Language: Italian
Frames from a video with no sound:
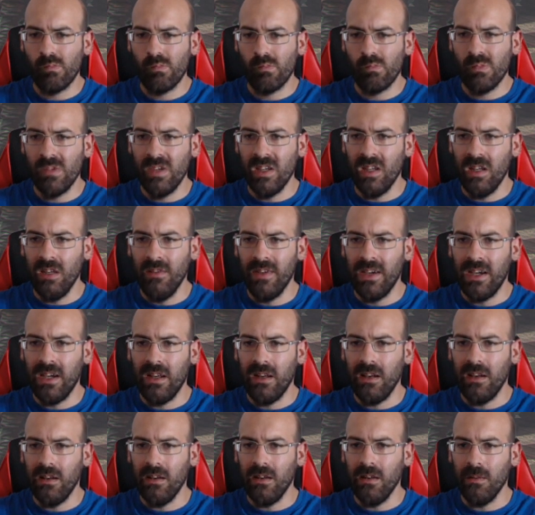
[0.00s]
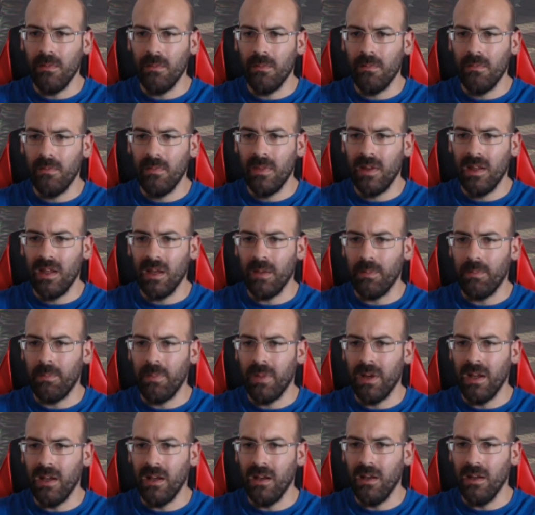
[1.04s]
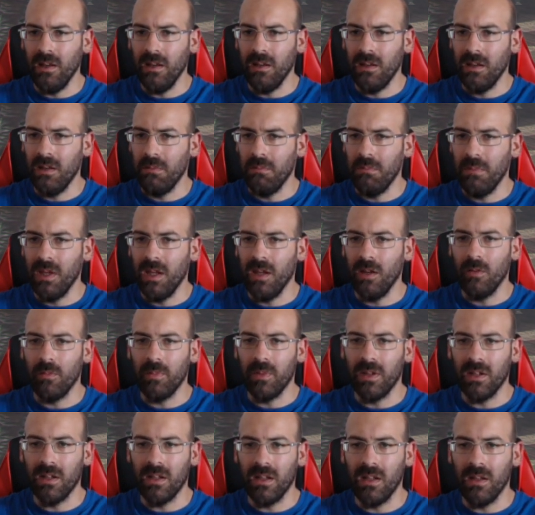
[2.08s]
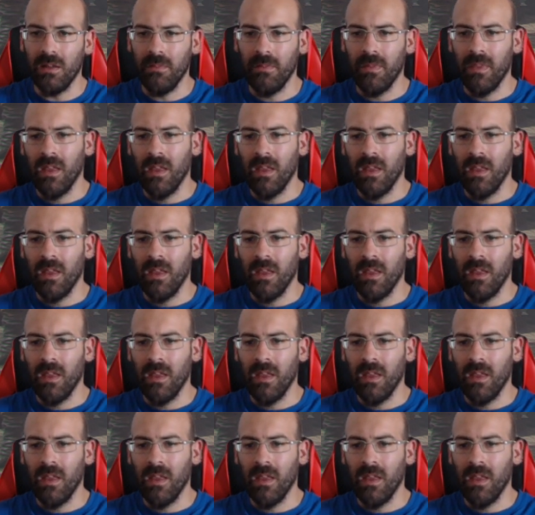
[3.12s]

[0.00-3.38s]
i livelli, cappelli nemmeno perché.